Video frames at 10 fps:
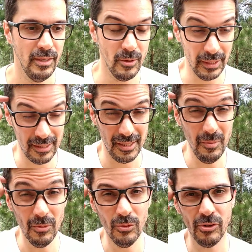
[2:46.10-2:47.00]
Eu cresci
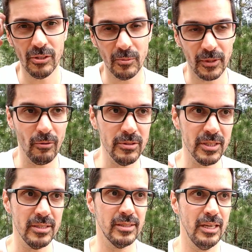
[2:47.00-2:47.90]
muito, porque quando
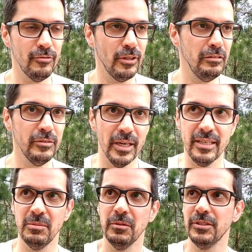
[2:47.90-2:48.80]
você escreve um livro,
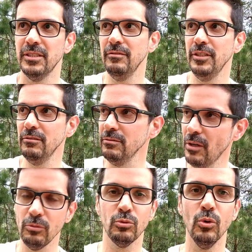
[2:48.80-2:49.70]
caramba, você vira um
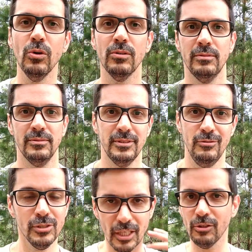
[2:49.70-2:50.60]
autor,
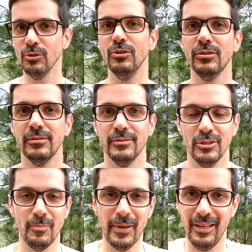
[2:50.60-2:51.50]
escritor.
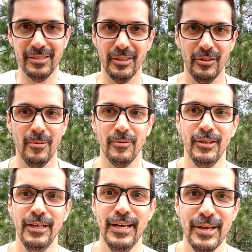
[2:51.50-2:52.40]
Toda palestra que eu, ia,
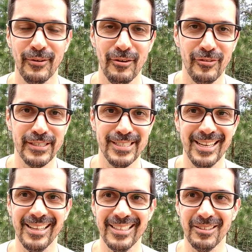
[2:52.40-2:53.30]
que eu ia fazer, a
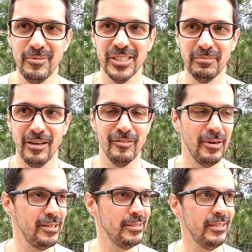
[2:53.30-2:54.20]
galera não me chamava
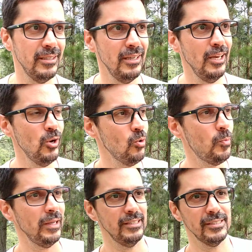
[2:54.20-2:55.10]
mais de o
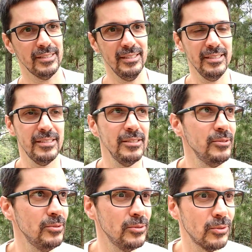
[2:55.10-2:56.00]
palestrante,
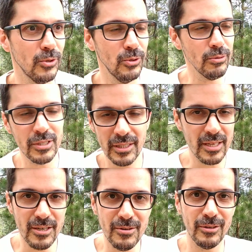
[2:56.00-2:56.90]
o coach,
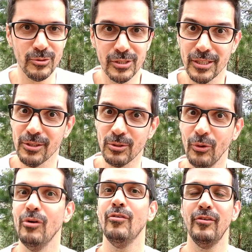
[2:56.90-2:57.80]
não, é o
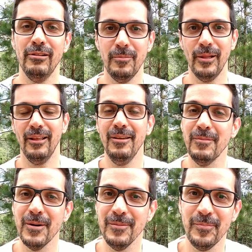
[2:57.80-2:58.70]
escritor Felipe
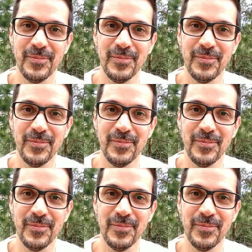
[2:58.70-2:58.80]
Lima,